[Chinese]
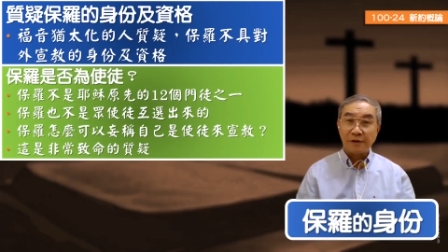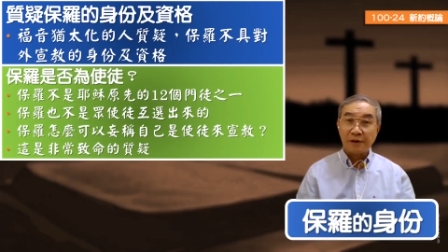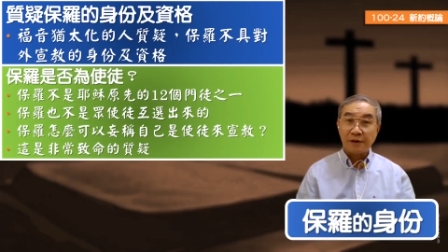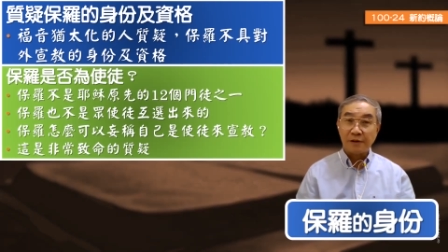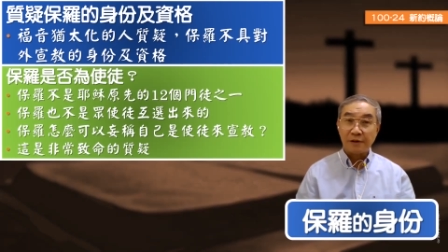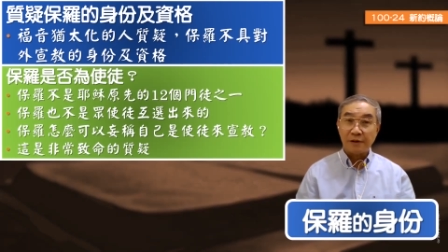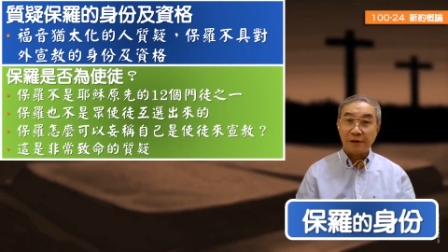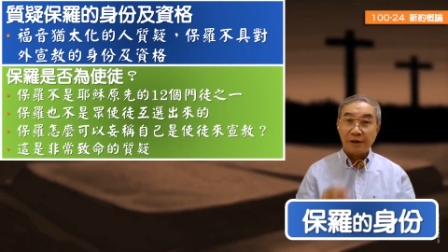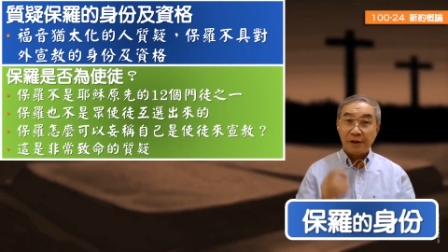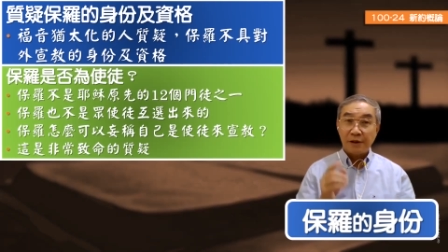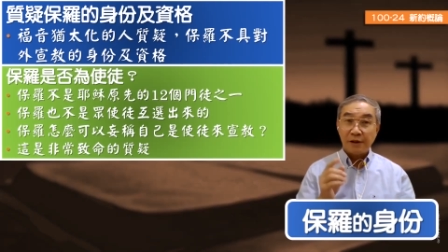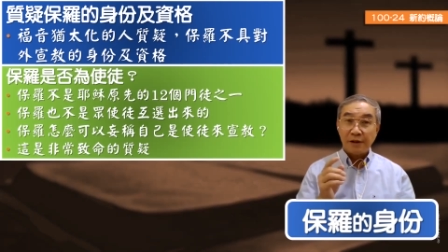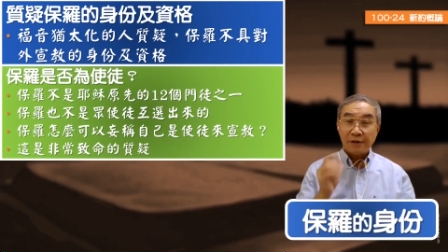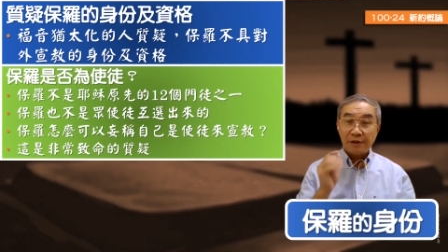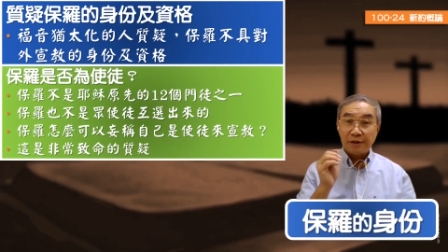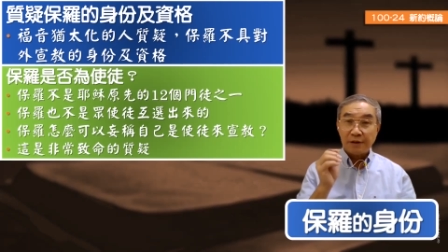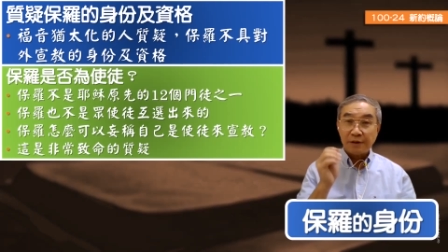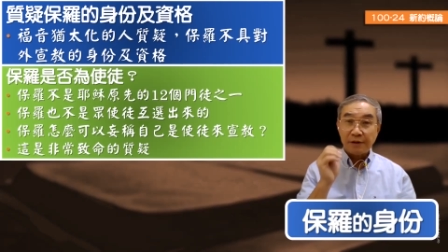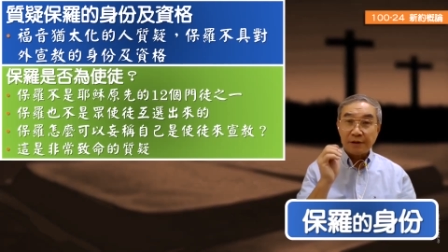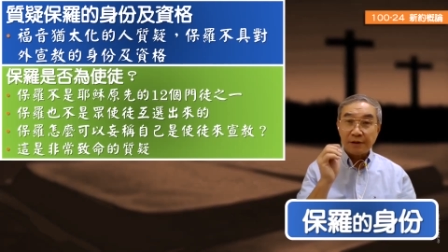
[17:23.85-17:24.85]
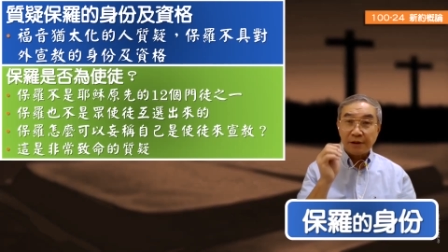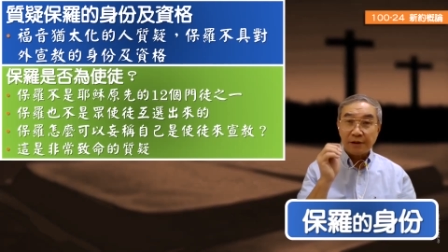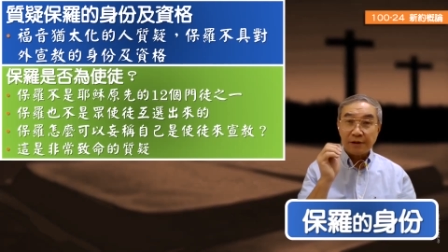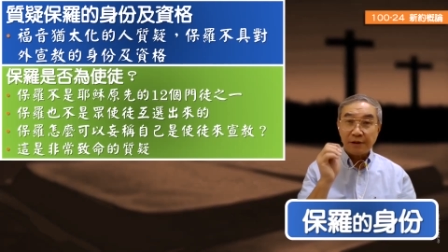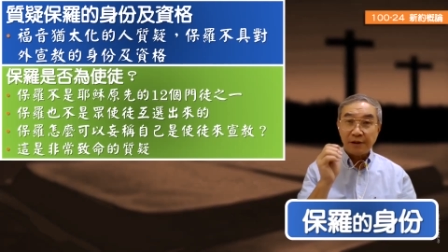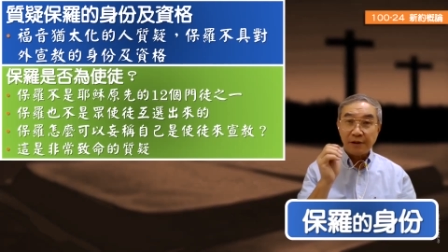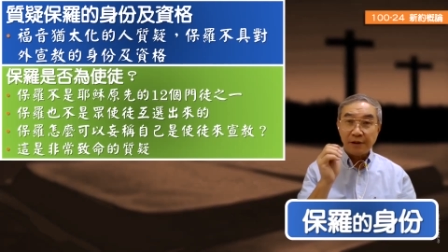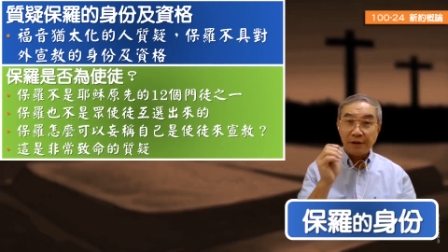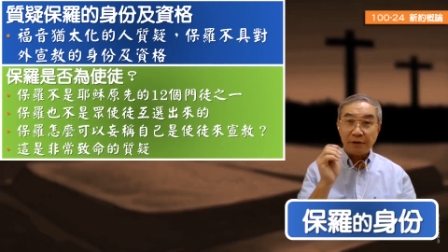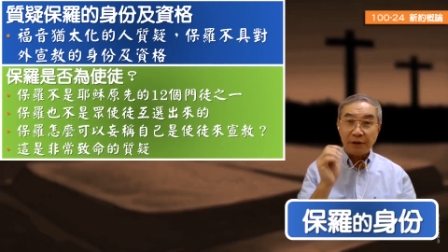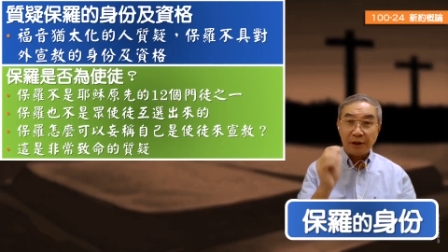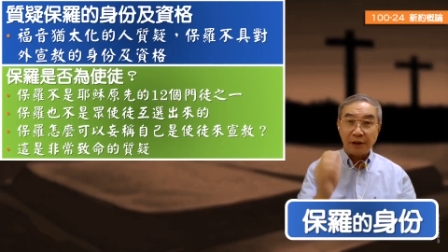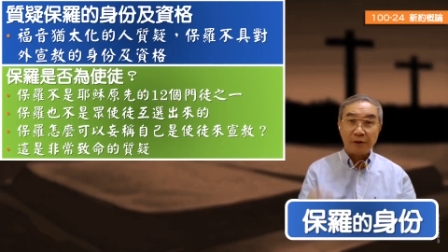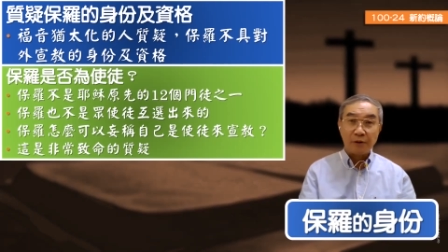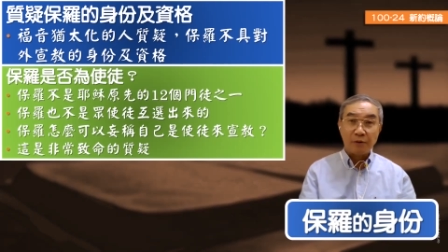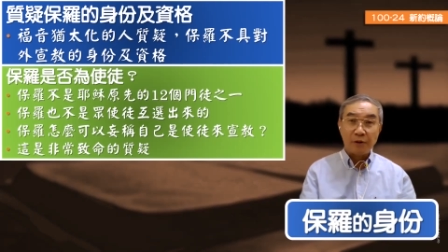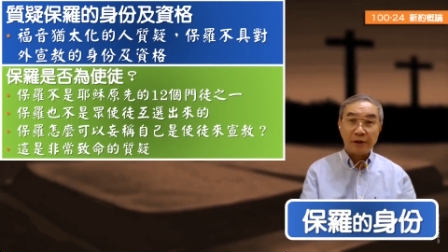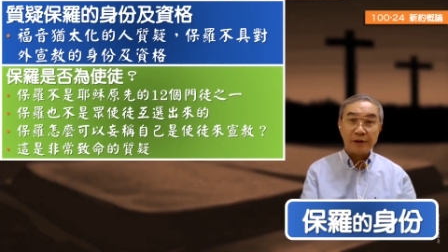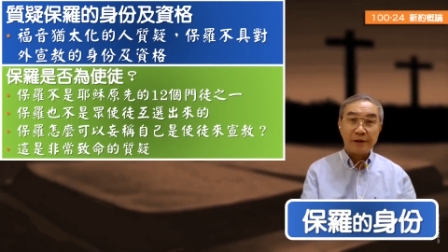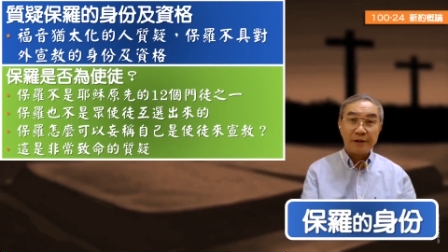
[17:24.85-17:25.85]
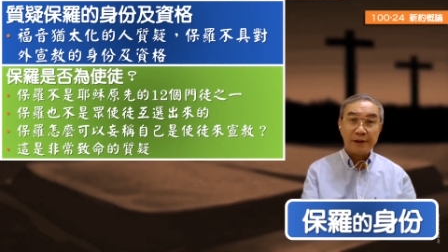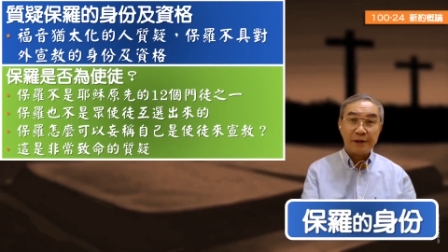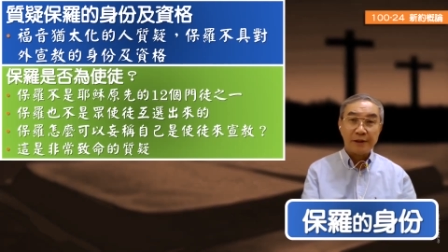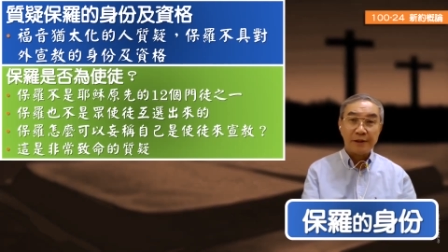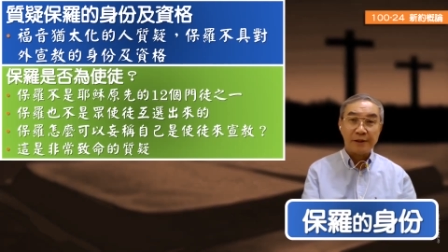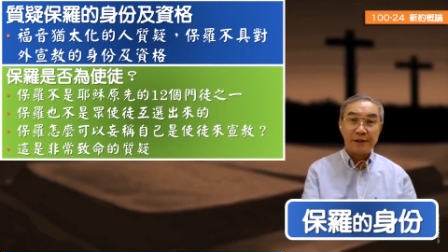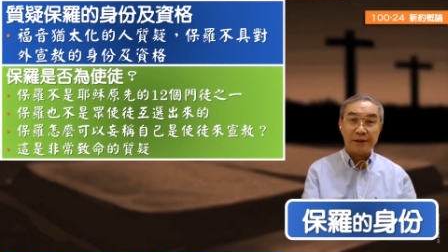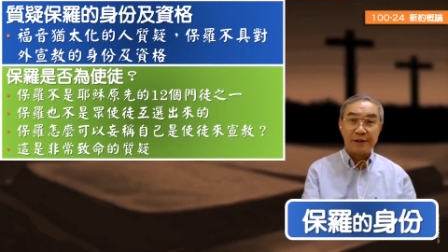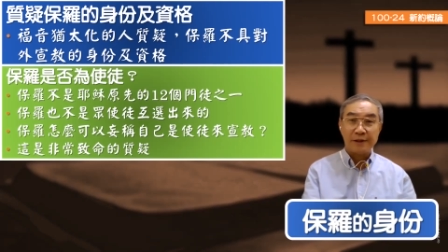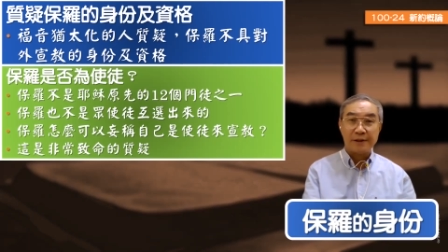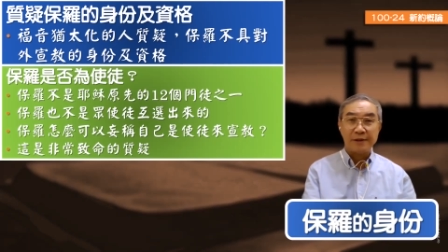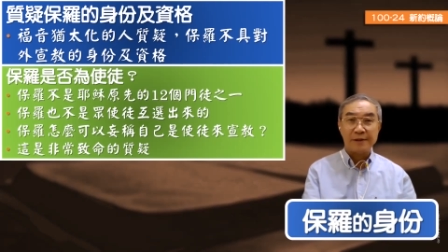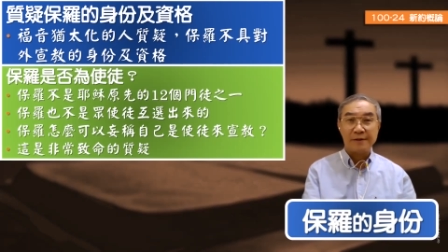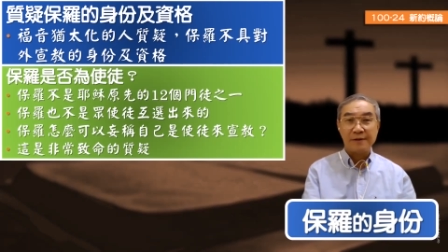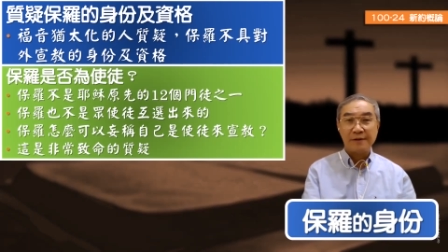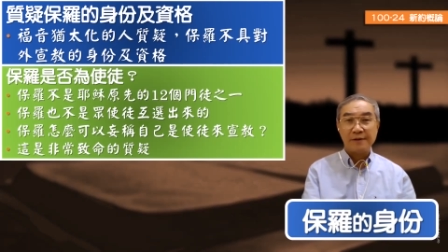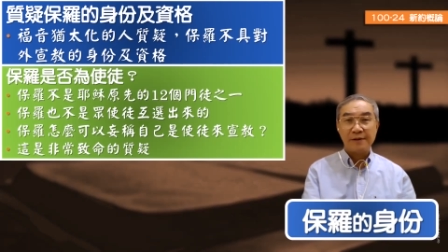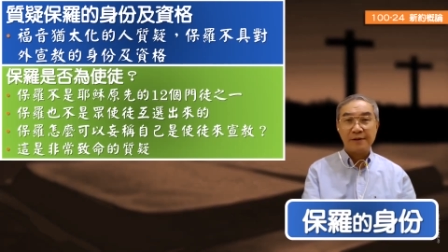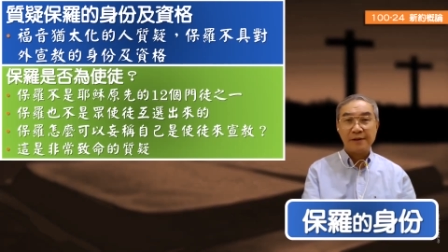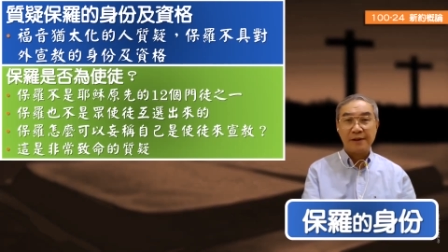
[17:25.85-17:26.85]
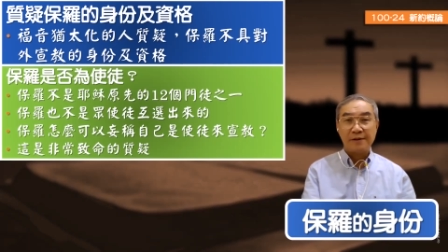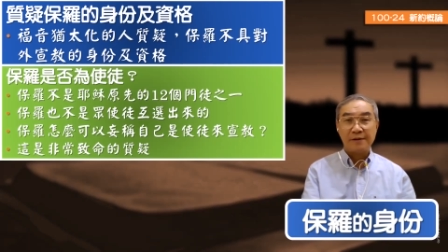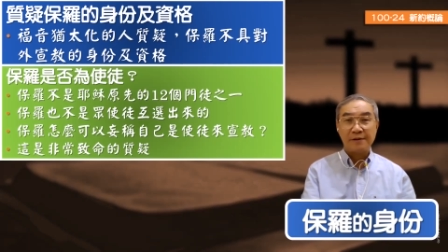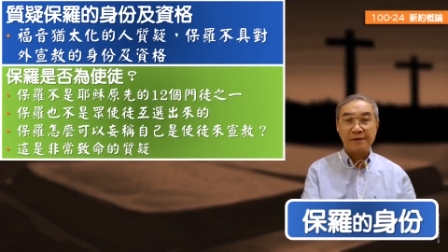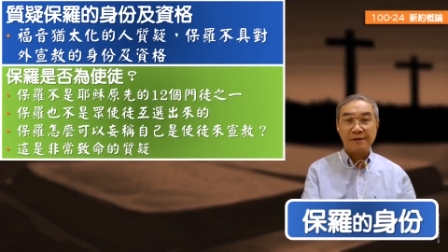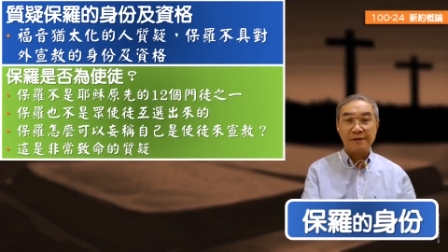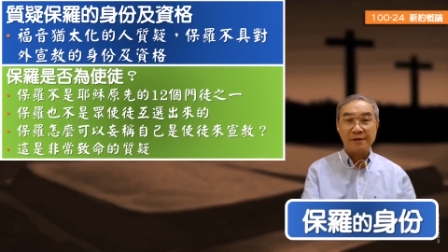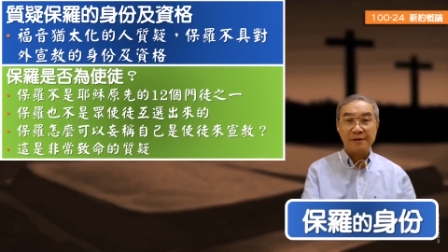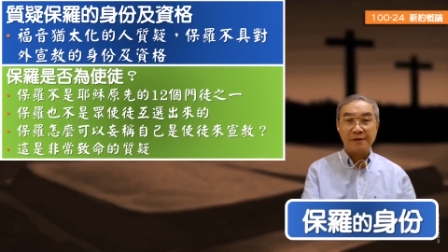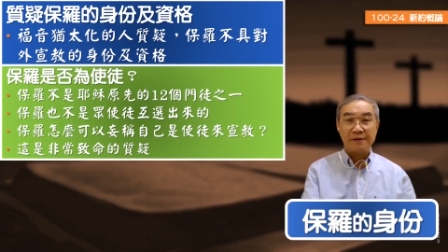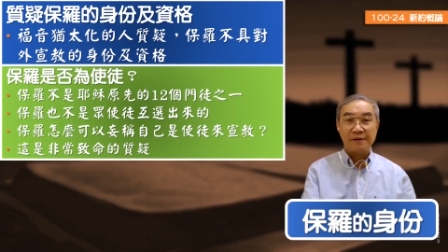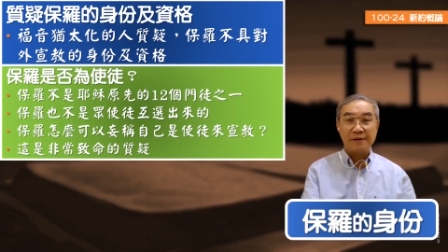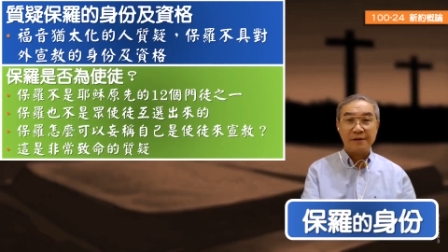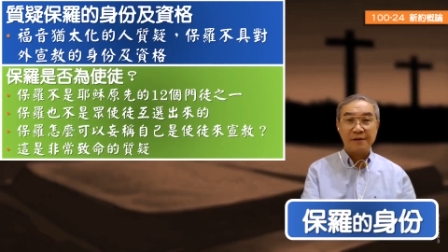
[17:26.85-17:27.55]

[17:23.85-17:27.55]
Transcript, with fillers: 这这个事实上是一个很关键的啊啊质疑。